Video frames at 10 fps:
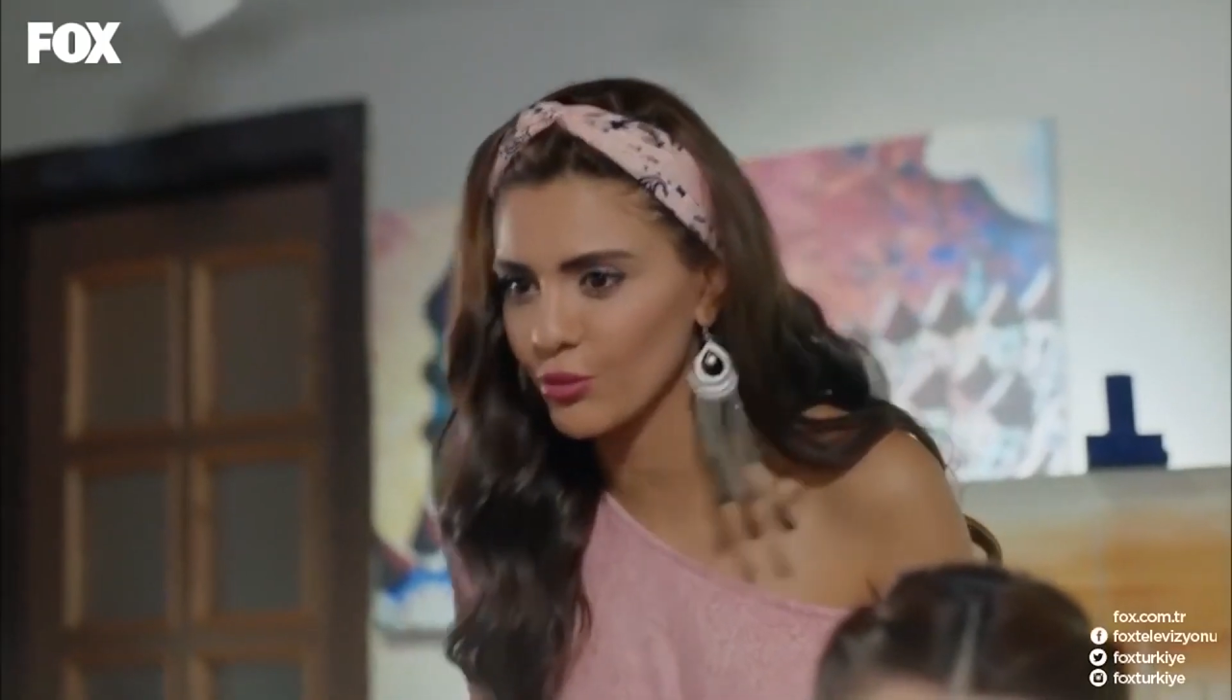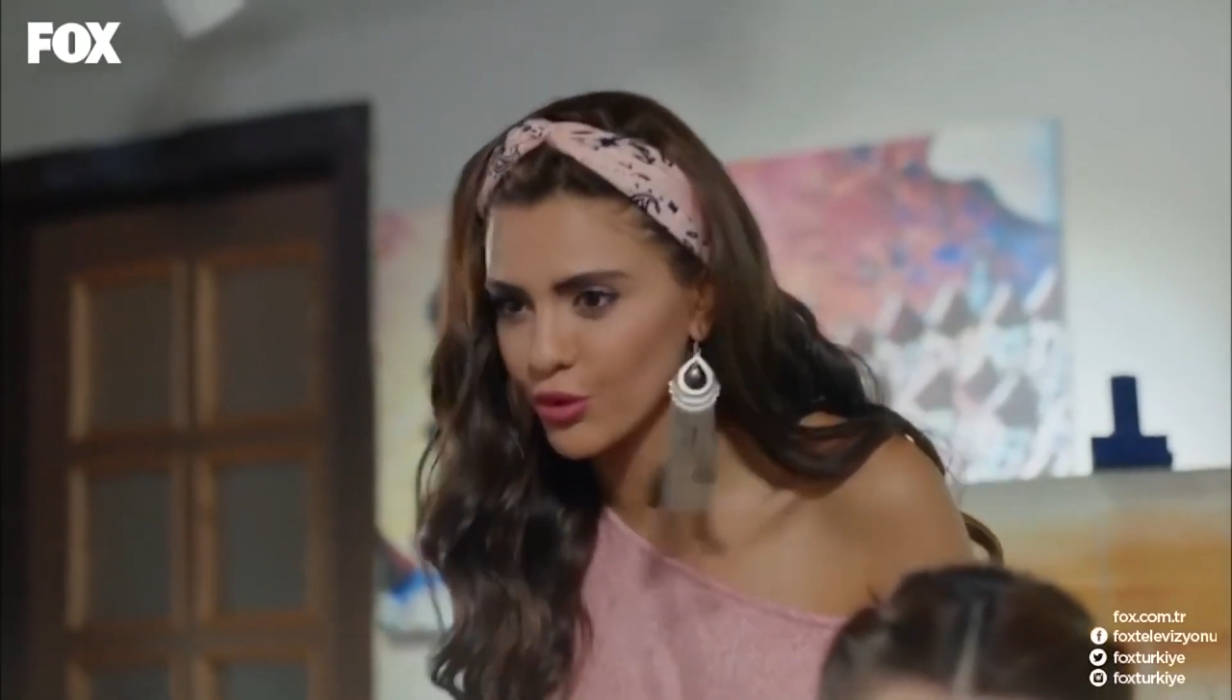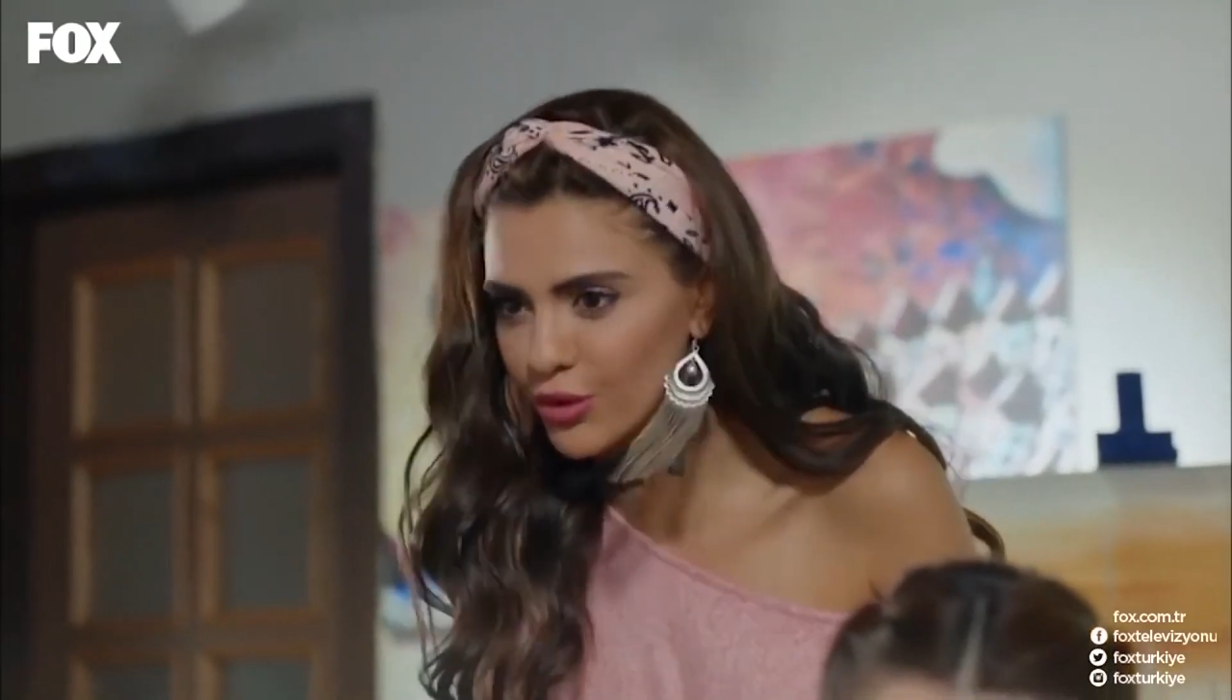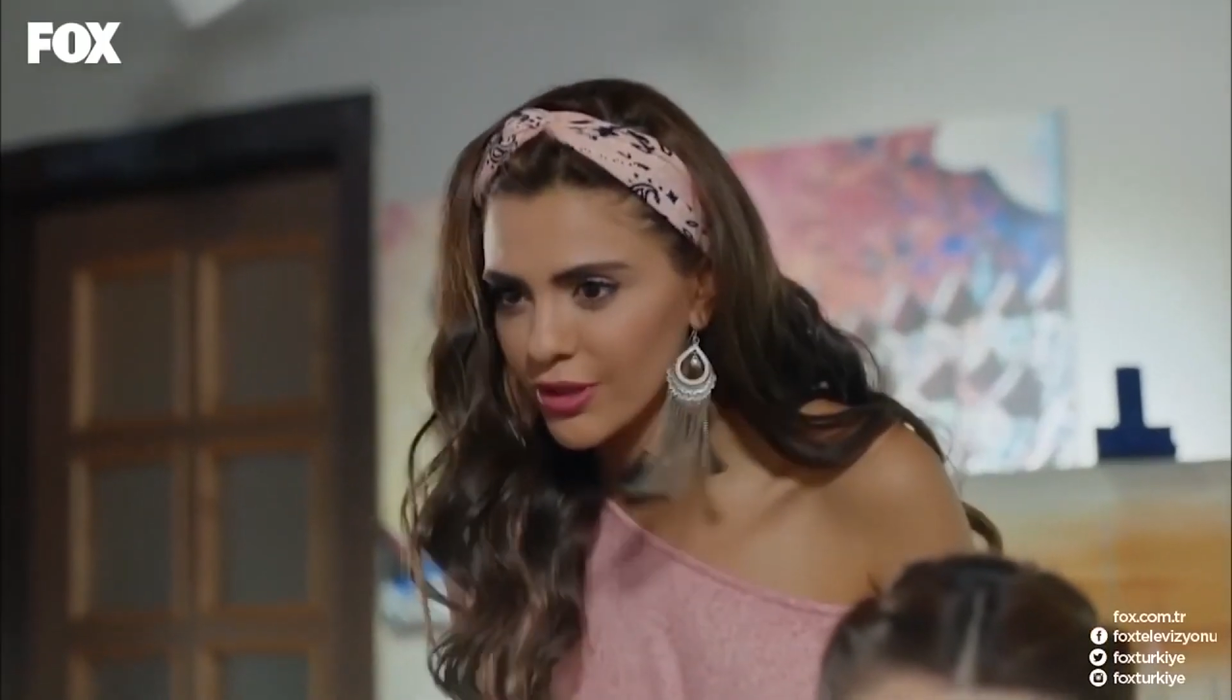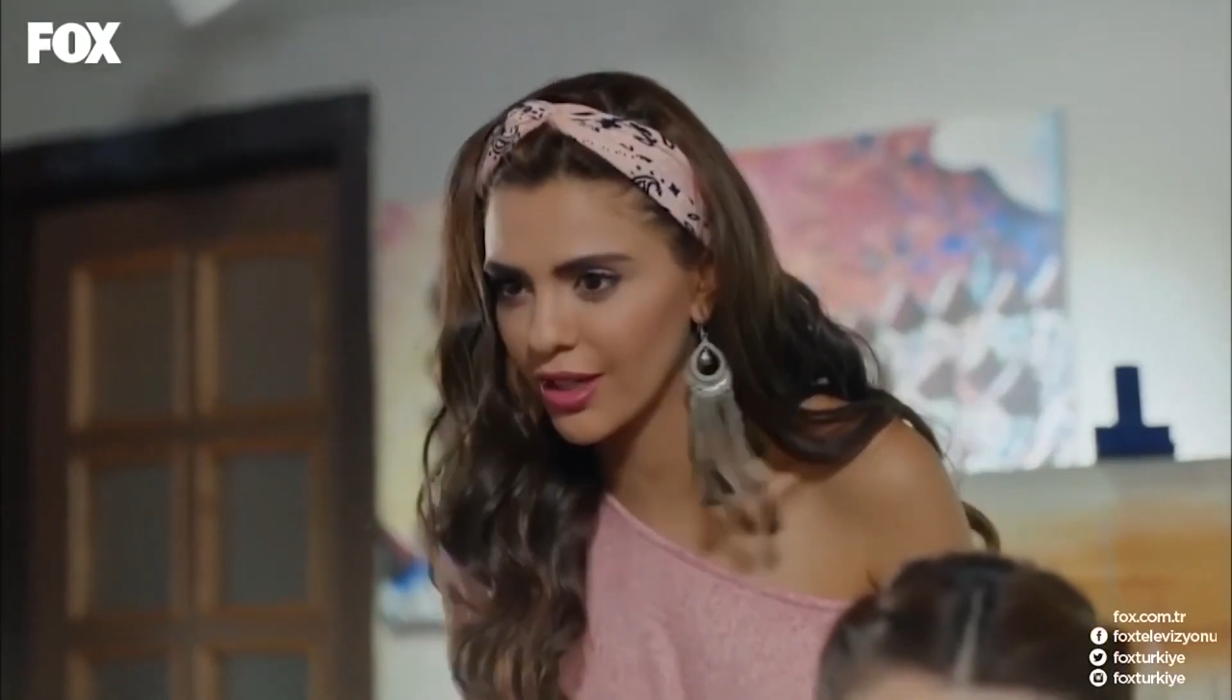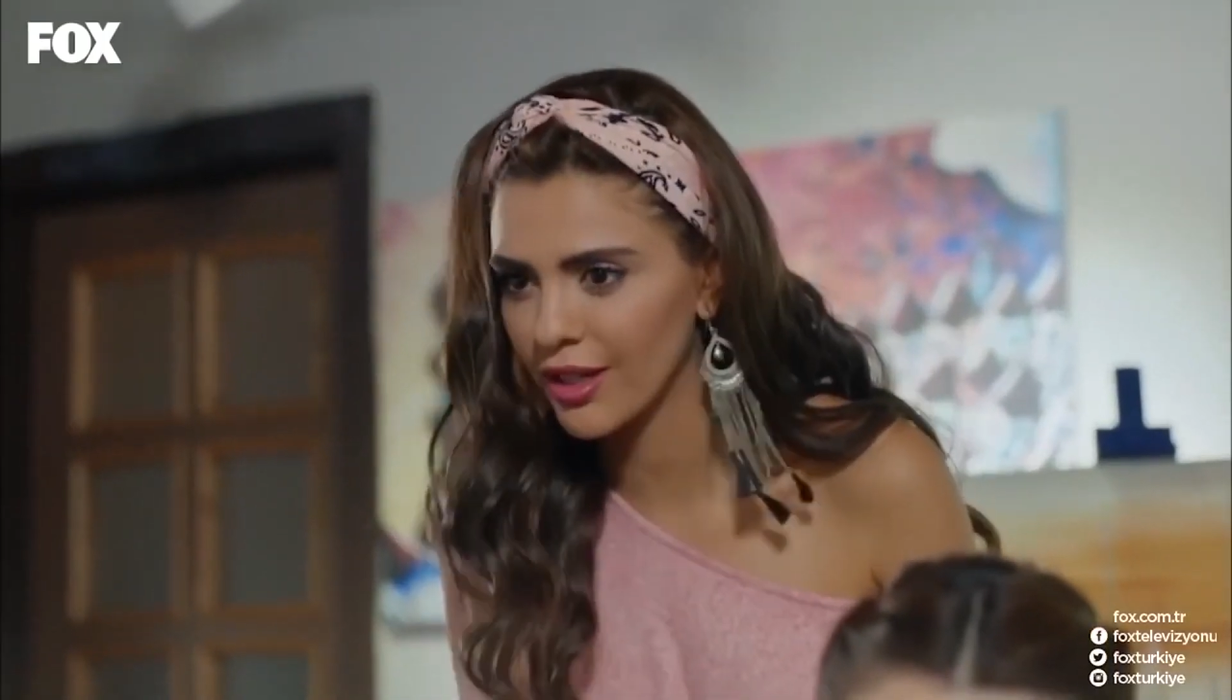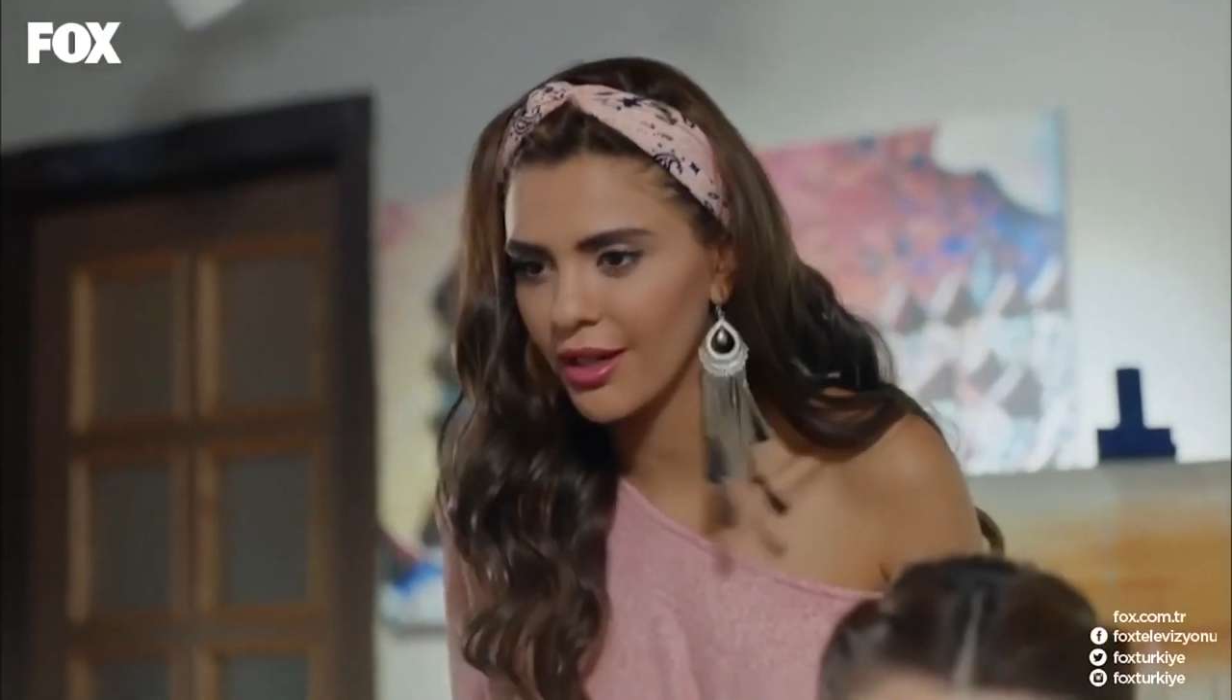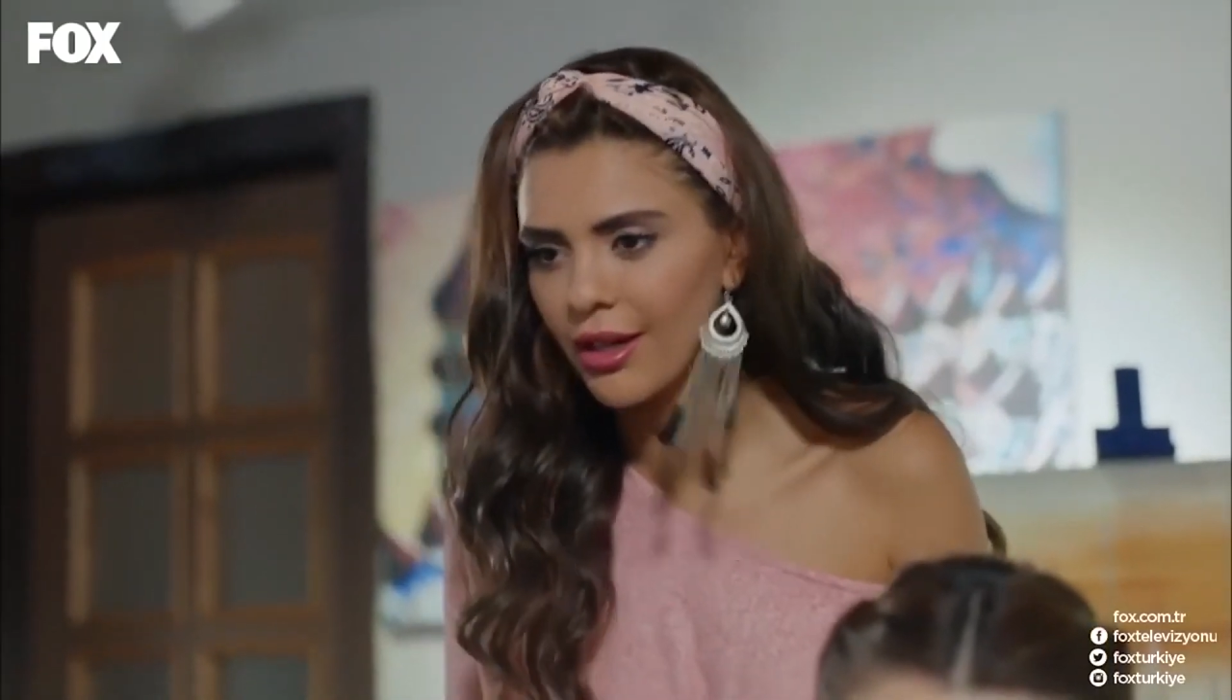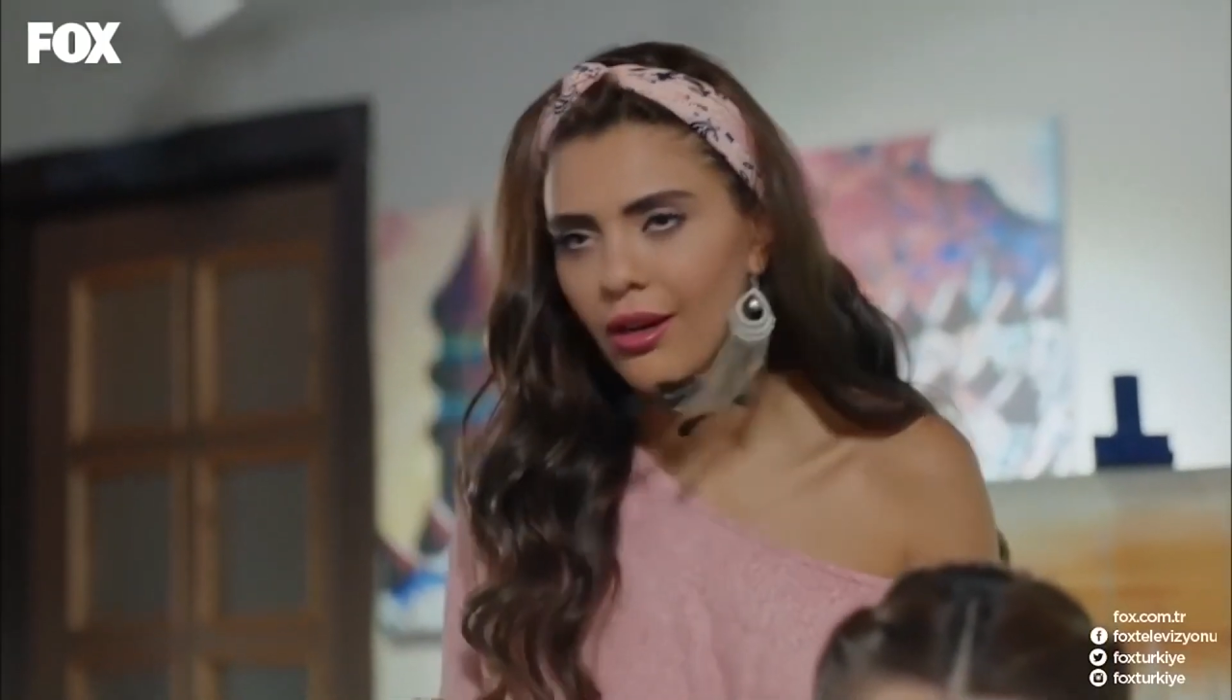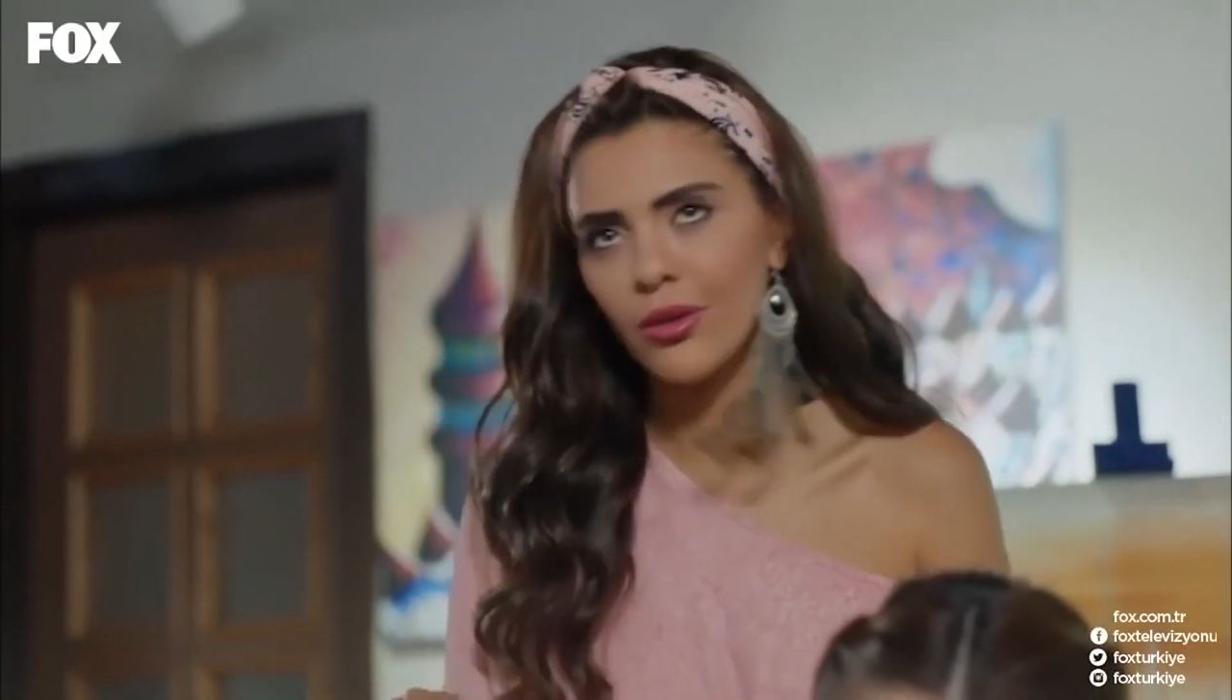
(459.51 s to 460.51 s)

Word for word: olmuştuk ya.